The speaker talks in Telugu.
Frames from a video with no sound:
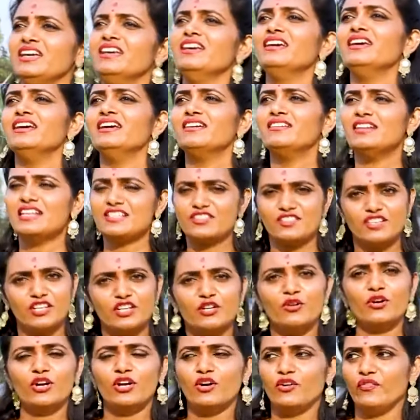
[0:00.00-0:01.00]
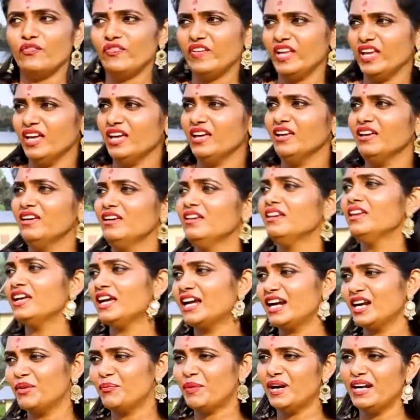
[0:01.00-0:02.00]
ఈ రెస్టారెంట్ కూడా ఉంది
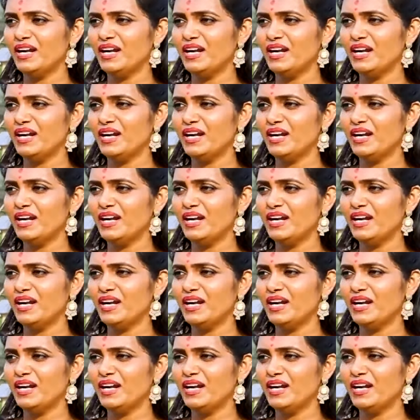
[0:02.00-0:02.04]
ఇక్కడ